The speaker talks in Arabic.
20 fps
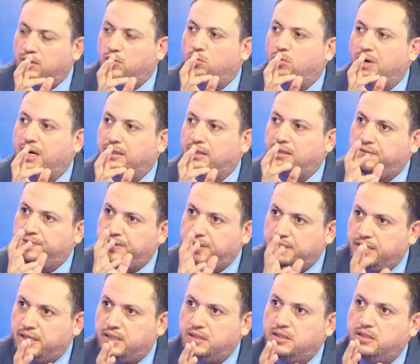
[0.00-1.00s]
هو هدف
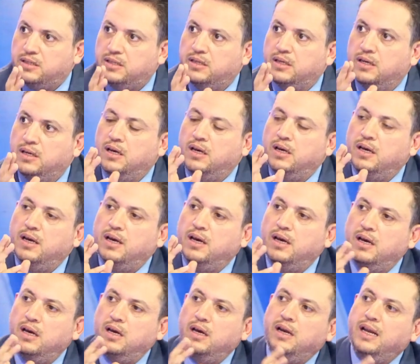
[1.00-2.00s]
سياسي
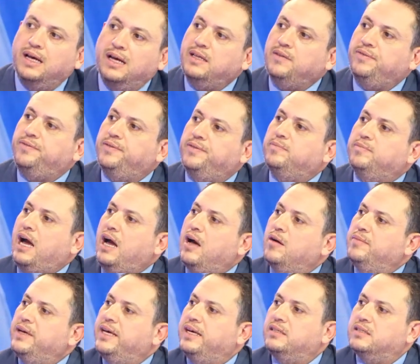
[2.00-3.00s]
الهدف نتاع
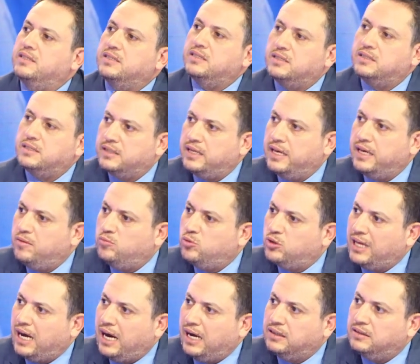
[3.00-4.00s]
حماس كان
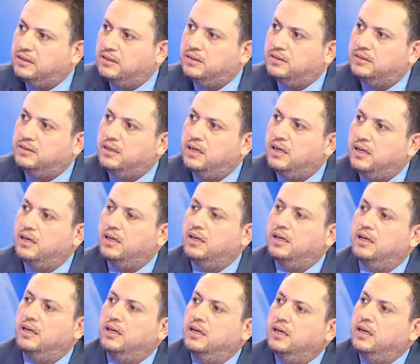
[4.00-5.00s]
متعدد
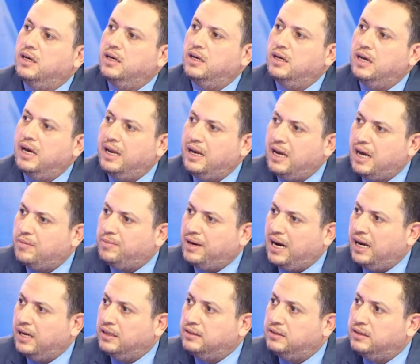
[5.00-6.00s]

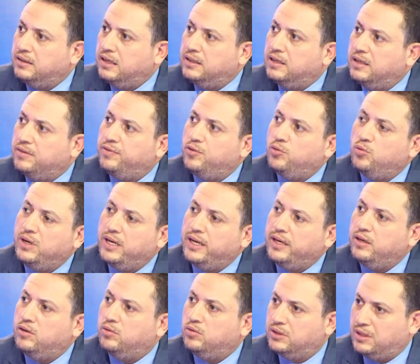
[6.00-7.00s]
الأبعاد هدف
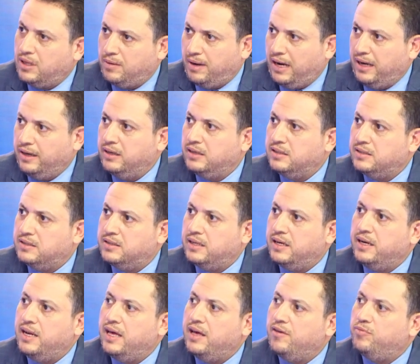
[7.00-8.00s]
الأولاني هو طبعا
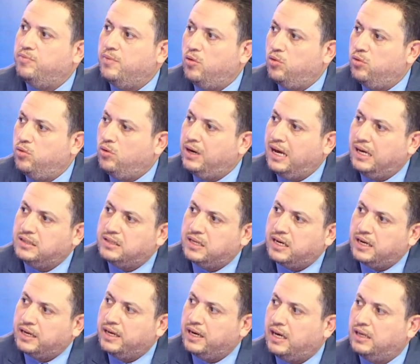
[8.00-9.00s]
استئناف موضوع
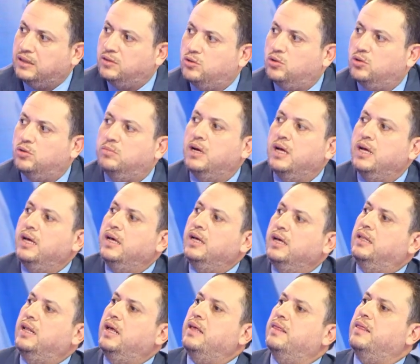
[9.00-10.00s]
الأسرة كان عندهم
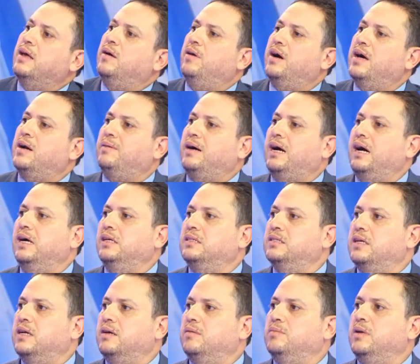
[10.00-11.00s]
ثلاثة وأربعة
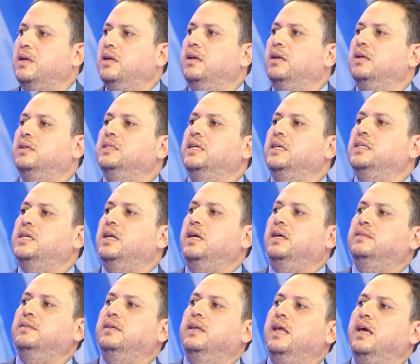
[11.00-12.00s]
أسرة من الجيش
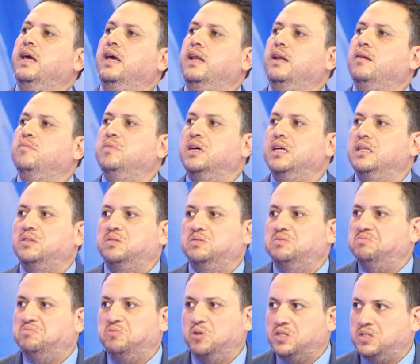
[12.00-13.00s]
الاحتلال ما
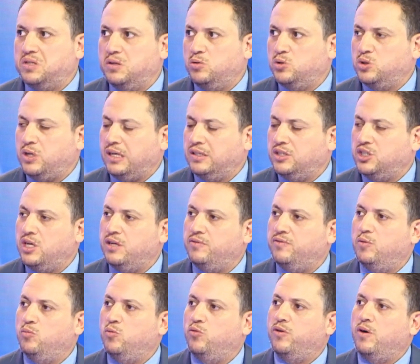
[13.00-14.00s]
توصلوش حتى شيء في
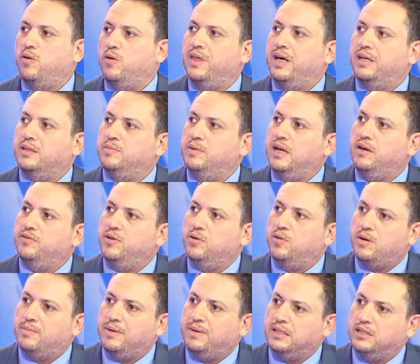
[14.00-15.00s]
المفاوضات من
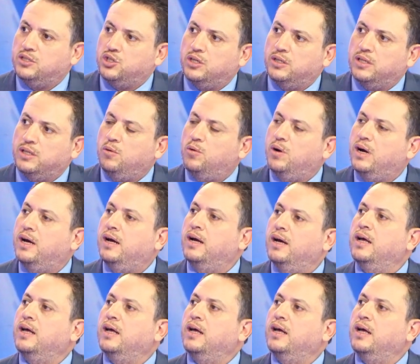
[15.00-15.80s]
2014 لتوا